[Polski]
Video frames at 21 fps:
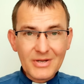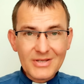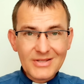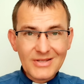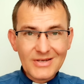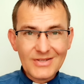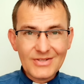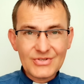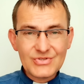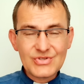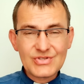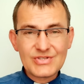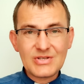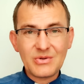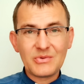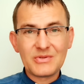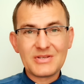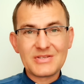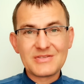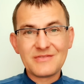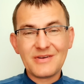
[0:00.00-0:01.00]
Magdalena
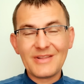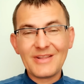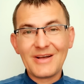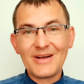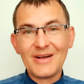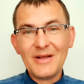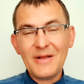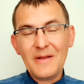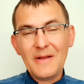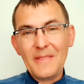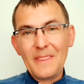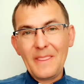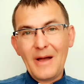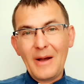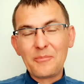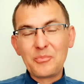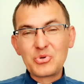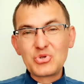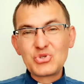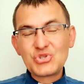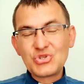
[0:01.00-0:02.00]
została nazwana
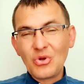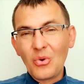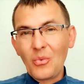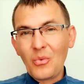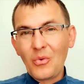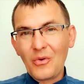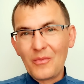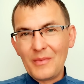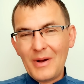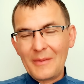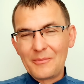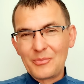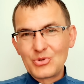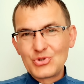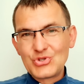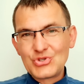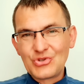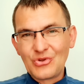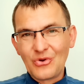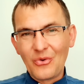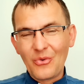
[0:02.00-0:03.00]
apostołką
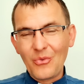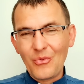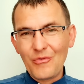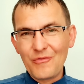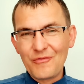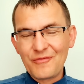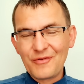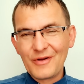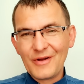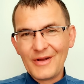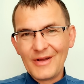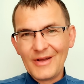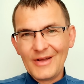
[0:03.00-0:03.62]
apostołów,